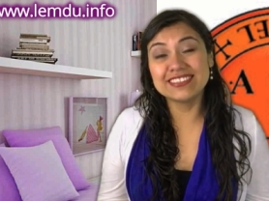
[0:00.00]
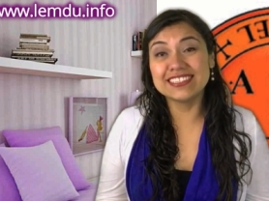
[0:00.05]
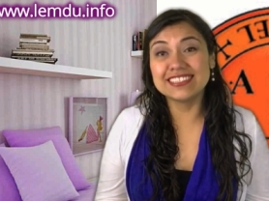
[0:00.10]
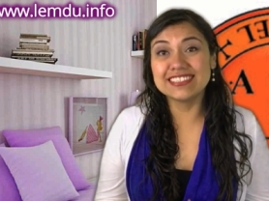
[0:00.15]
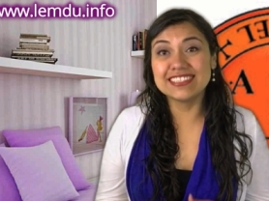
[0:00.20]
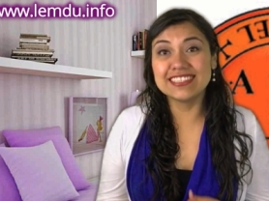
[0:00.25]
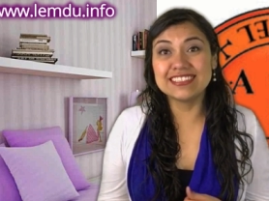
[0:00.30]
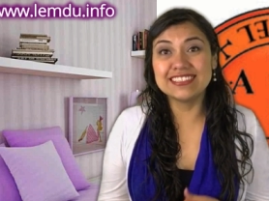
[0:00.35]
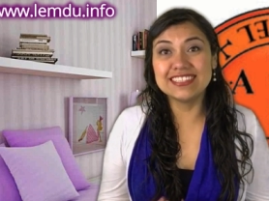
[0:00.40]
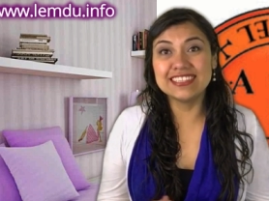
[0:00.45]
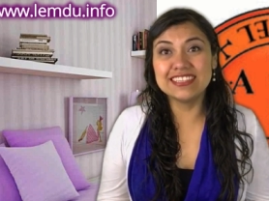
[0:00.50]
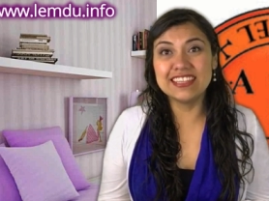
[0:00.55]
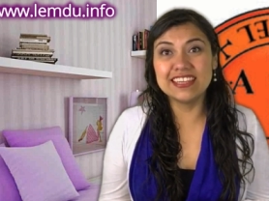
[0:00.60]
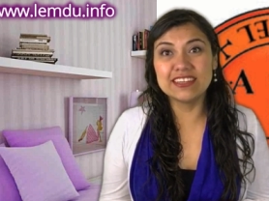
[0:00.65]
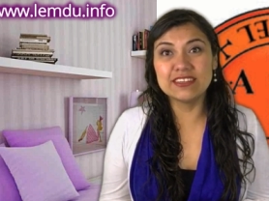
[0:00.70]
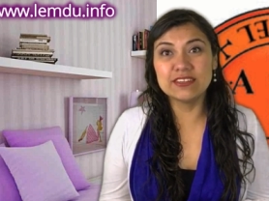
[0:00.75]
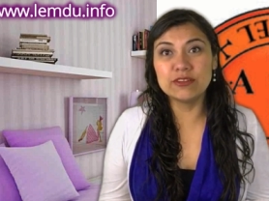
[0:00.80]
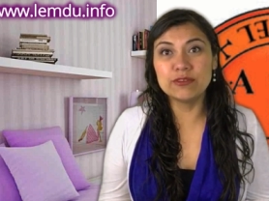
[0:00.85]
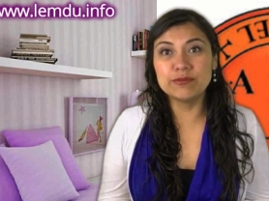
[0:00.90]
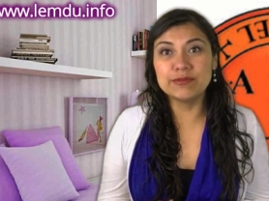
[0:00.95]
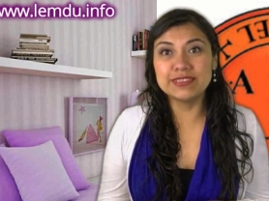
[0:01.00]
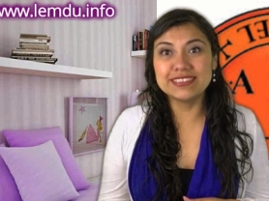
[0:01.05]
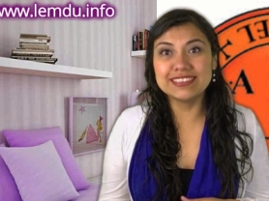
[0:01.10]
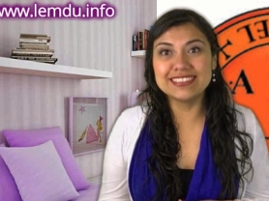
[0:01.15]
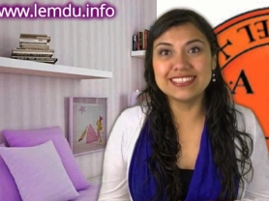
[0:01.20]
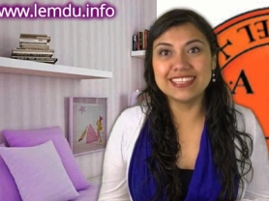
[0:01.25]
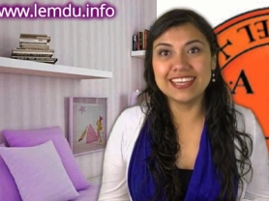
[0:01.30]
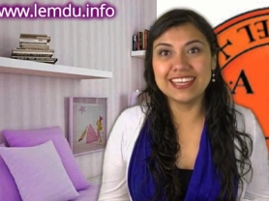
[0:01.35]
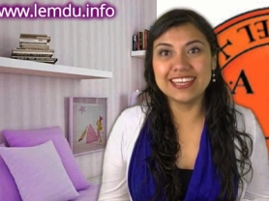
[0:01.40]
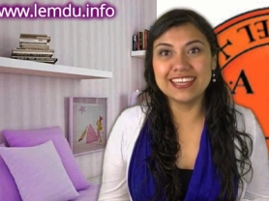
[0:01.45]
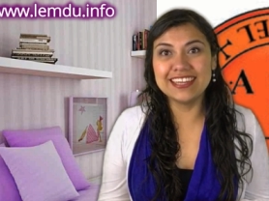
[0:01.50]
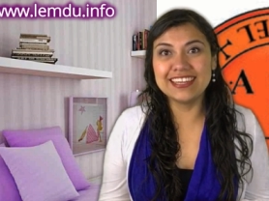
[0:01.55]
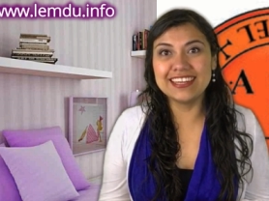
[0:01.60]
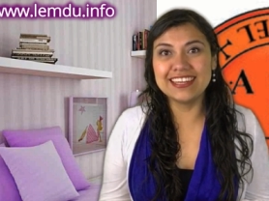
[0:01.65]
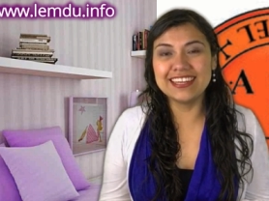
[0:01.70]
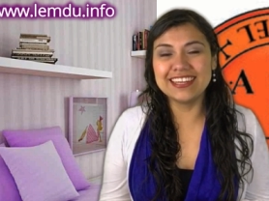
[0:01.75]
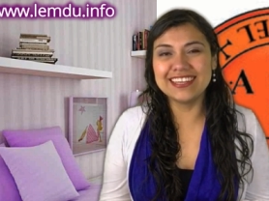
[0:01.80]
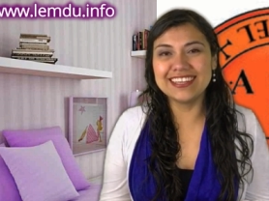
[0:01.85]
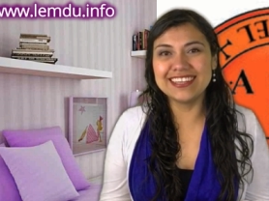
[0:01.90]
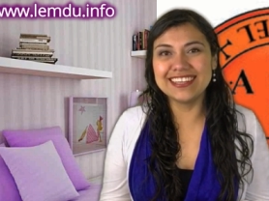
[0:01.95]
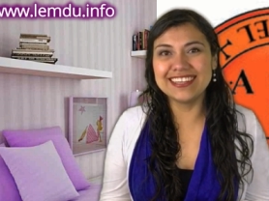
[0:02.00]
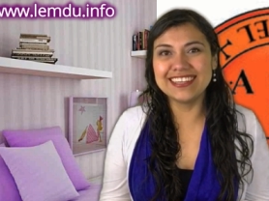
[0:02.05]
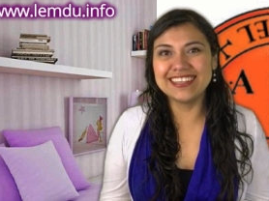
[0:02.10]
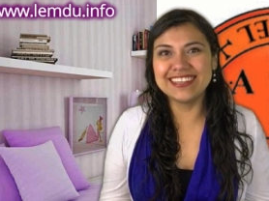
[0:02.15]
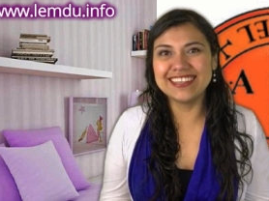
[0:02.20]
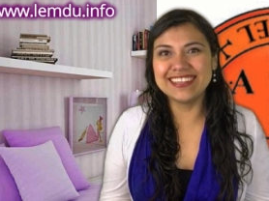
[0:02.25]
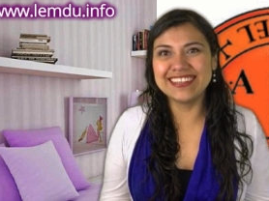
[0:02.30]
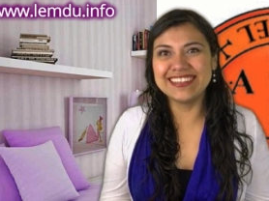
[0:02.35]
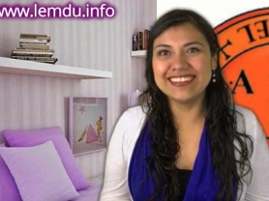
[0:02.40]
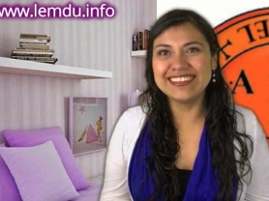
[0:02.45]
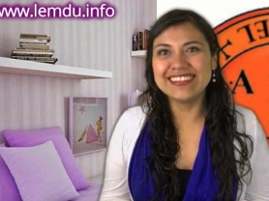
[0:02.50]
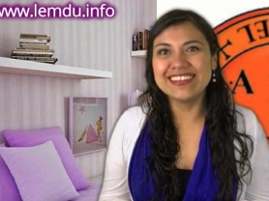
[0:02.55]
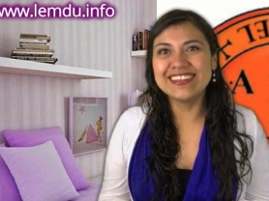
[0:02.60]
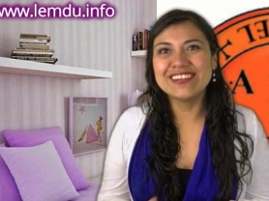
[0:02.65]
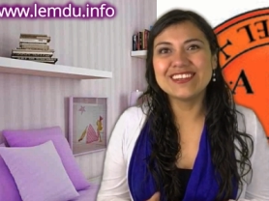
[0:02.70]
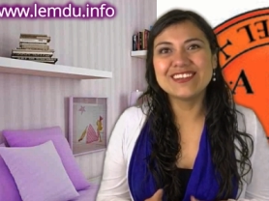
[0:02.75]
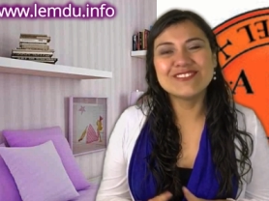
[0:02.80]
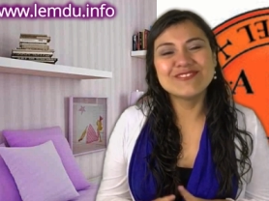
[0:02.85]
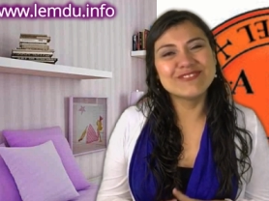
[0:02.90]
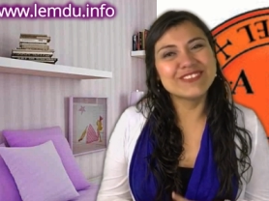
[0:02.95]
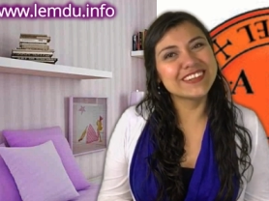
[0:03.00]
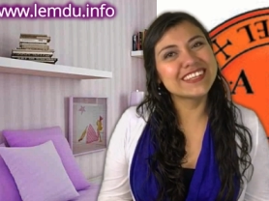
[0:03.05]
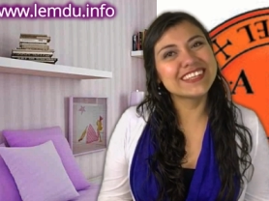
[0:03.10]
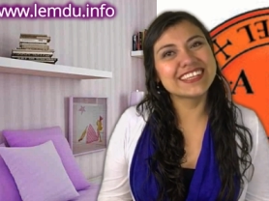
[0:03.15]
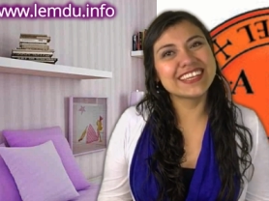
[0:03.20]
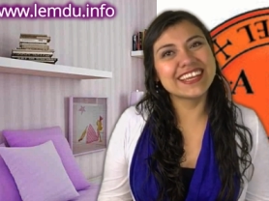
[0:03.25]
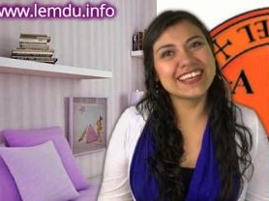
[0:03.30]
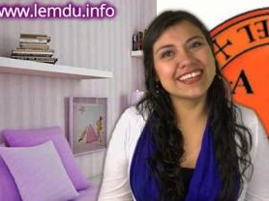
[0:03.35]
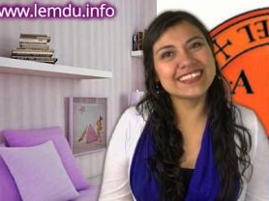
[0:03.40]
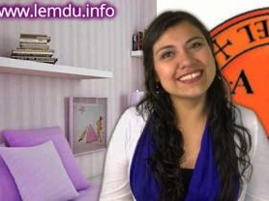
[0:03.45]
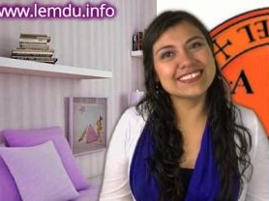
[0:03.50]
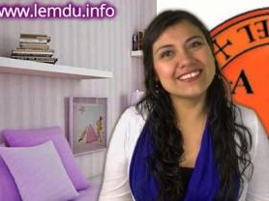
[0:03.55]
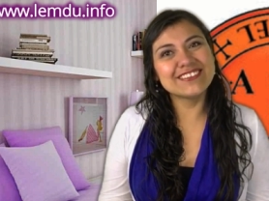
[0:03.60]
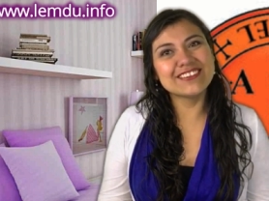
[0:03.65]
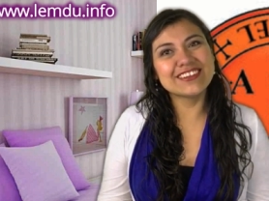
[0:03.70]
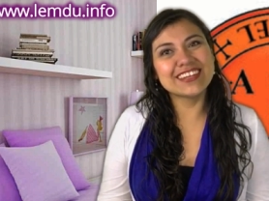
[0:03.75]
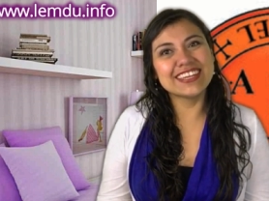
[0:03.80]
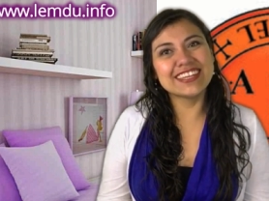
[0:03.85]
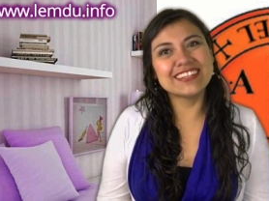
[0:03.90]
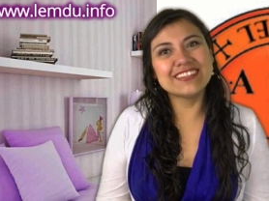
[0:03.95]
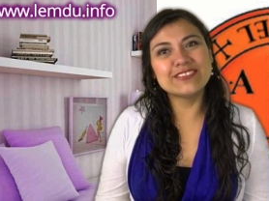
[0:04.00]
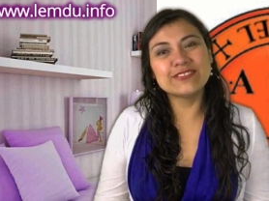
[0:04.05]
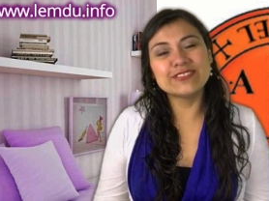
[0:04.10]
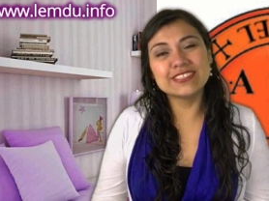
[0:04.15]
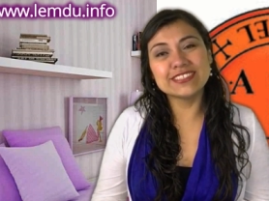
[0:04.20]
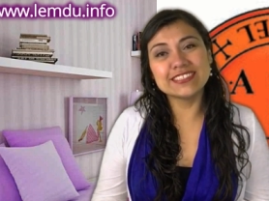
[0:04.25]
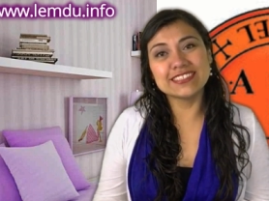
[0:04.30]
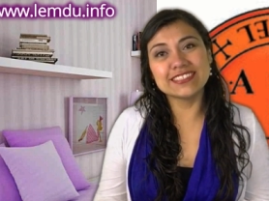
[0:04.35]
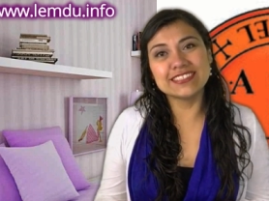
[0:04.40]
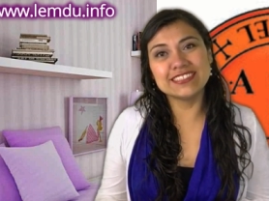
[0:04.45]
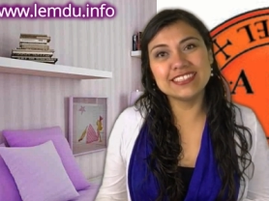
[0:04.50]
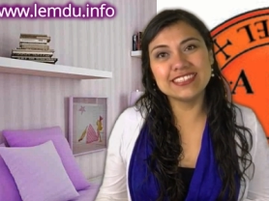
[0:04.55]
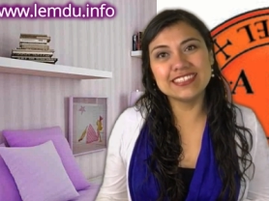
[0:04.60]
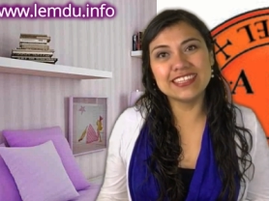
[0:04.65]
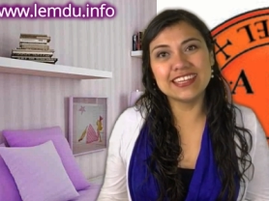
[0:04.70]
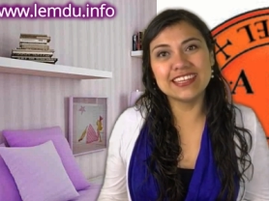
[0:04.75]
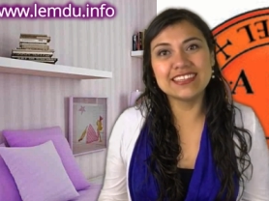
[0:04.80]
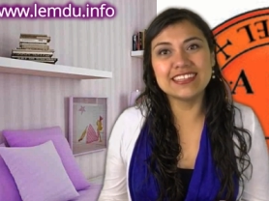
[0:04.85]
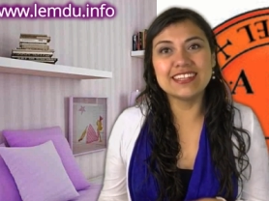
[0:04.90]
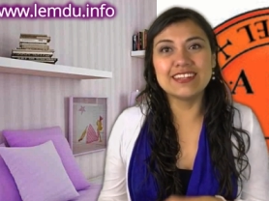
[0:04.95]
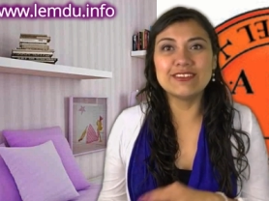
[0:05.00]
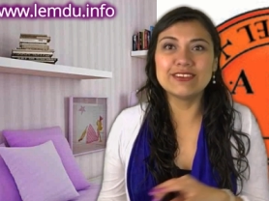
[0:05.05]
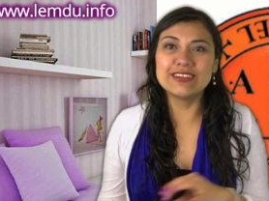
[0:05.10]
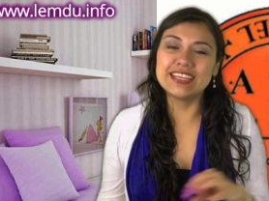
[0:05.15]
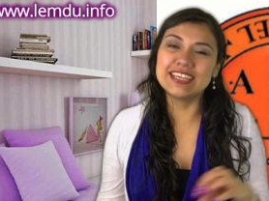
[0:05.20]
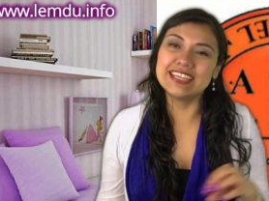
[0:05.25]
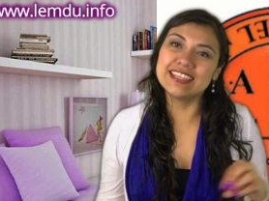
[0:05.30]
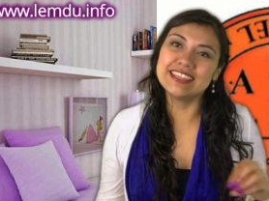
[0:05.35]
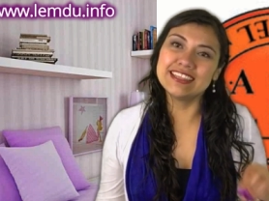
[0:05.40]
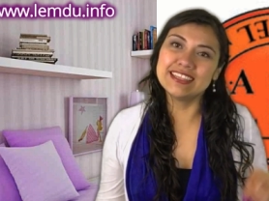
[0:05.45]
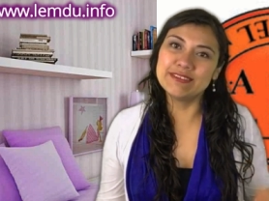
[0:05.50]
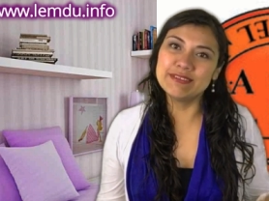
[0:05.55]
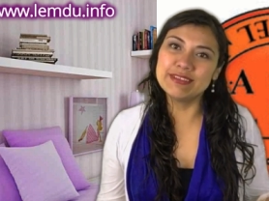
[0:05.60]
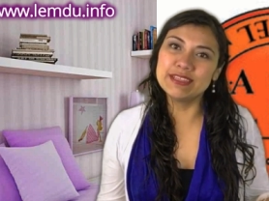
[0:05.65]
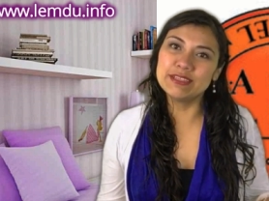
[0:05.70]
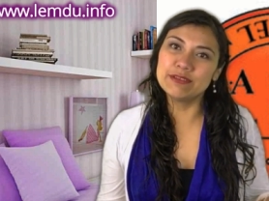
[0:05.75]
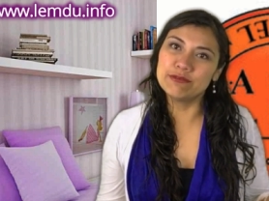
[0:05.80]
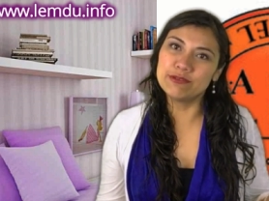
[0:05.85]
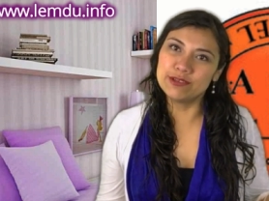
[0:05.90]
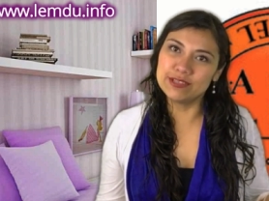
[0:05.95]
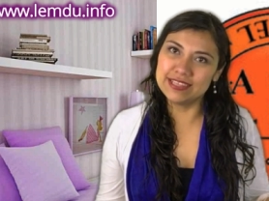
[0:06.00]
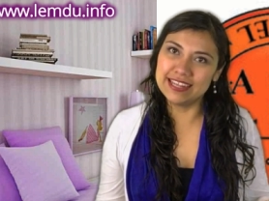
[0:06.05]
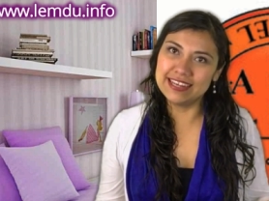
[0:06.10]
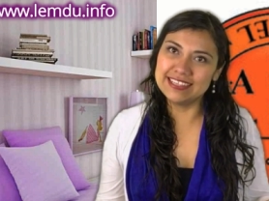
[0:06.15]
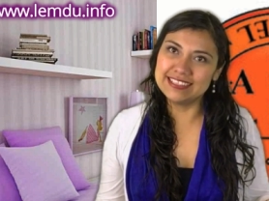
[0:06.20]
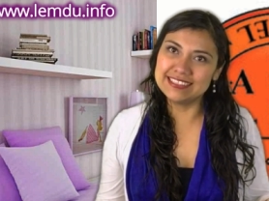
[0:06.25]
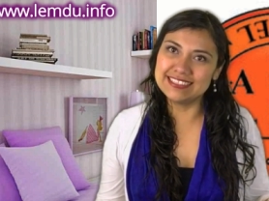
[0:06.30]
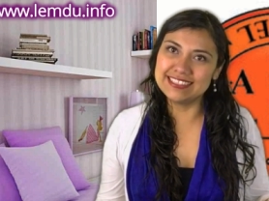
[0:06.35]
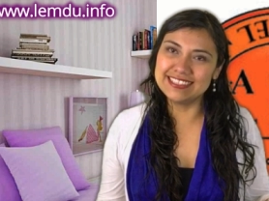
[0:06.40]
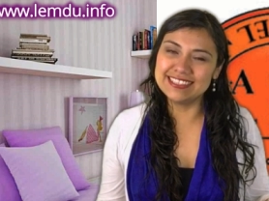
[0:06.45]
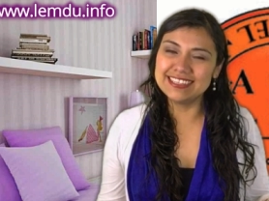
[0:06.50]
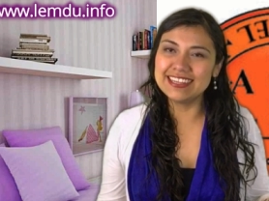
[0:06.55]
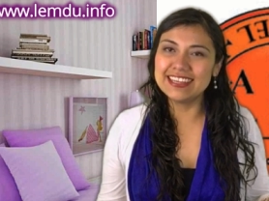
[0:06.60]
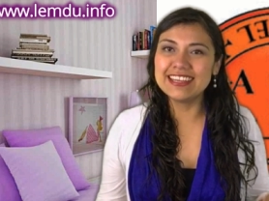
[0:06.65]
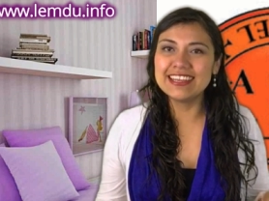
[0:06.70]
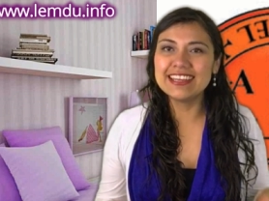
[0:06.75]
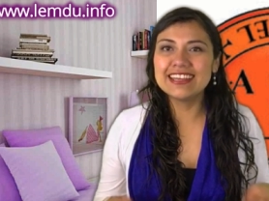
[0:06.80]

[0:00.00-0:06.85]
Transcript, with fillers: Necesitan comenzar a ver qué es lo que no necesitan y lo que deben de fortalecer.